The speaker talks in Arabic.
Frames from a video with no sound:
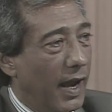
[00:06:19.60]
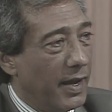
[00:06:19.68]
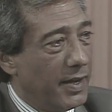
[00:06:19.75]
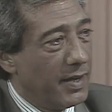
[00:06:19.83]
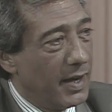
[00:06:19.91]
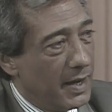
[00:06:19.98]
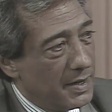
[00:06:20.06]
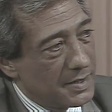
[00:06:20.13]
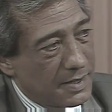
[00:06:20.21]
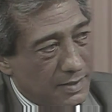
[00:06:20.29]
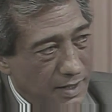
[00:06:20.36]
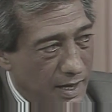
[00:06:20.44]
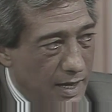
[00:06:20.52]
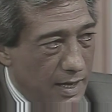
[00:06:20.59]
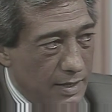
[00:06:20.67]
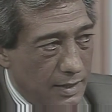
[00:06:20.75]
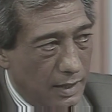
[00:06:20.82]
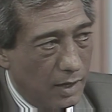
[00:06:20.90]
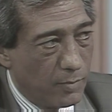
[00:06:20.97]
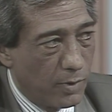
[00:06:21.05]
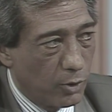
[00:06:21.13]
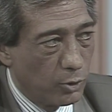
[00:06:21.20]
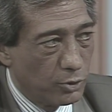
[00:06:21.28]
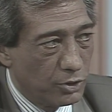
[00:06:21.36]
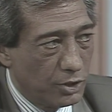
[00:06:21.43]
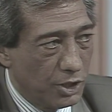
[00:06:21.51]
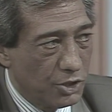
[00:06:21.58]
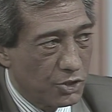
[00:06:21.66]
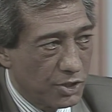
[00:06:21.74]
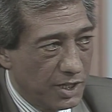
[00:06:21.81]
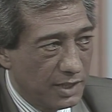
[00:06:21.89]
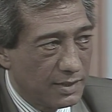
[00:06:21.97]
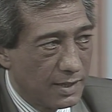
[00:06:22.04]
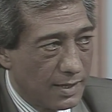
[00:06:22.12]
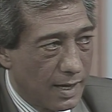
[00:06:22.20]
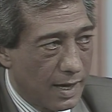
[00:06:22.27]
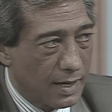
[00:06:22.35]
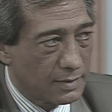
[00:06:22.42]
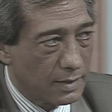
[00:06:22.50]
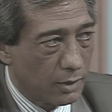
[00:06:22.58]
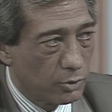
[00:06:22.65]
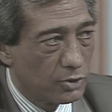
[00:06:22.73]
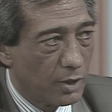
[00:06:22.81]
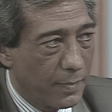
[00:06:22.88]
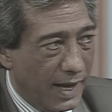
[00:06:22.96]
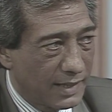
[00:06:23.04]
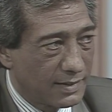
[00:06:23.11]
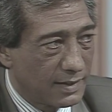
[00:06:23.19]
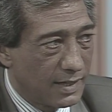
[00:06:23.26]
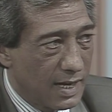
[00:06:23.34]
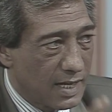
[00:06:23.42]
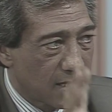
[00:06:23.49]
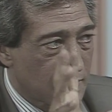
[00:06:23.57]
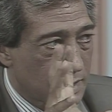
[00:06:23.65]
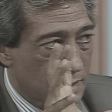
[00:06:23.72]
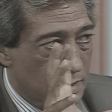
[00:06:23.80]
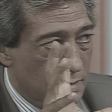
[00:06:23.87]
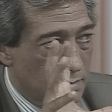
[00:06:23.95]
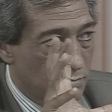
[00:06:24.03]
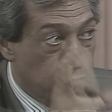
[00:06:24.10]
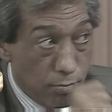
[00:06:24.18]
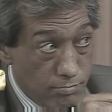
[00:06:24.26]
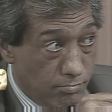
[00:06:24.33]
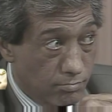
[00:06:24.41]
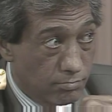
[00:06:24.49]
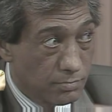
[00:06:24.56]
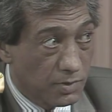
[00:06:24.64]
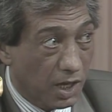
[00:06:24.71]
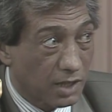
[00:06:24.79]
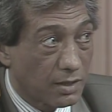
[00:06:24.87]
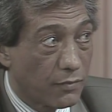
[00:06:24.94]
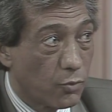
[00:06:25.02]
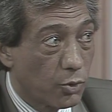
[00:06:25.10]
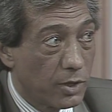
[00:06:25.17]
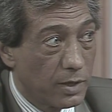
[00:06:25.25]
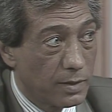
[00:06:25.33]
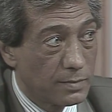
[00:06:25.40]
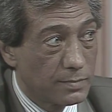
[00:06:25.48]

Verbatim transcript: الحقيقه يا انسه تهاني لو ما كنتيش جيت النهارده كنت بعت ناس بوم يخطفوكي